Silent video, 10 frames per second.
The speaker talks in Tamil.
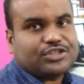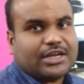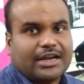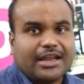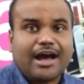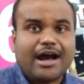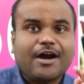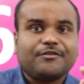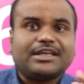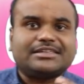விஷயம் என்னென்னா
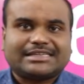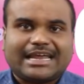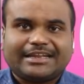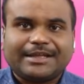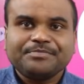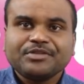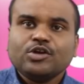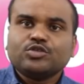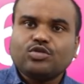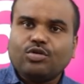ஆவரேஜ் சேலரி
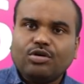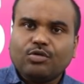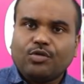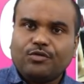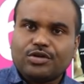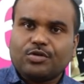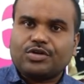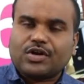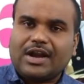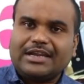ஸோ ஒவ்வொரு
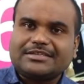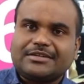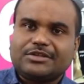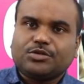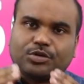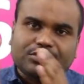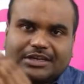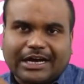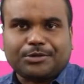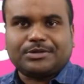ஒரு காலேஜில் வந்து
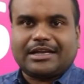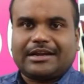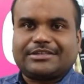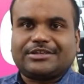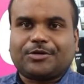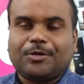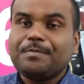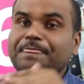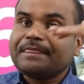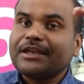ஒருத்தருக்கு அறுபத்தாறு லட்சம் இருக்கும்
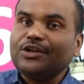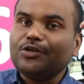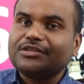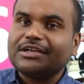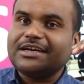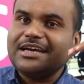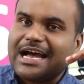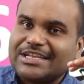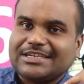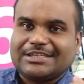இன்னொருத்தருக்கு
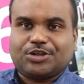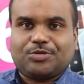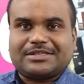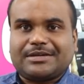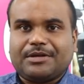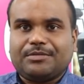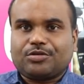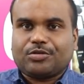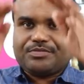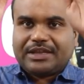அஞ்சு லட்ச ரூபா சம்பளம்
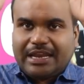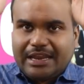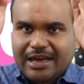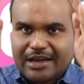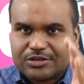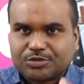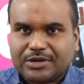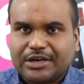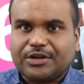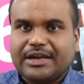இருக்கும் எல்லா
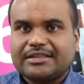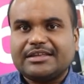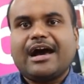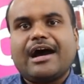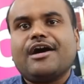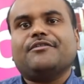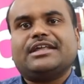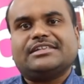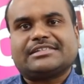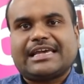ஸ்டூடெண்ட்டும் எடுத்து
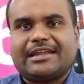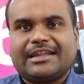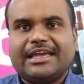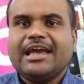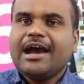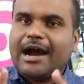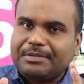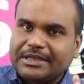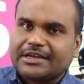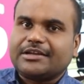ஆவரேஜ் சேலரி
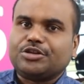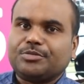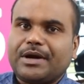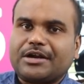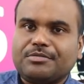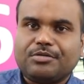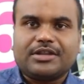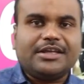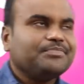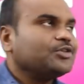அப்படிங்கிறது எடுத்து பார்க்கும்
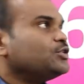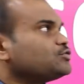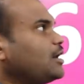பொழுது ஸோ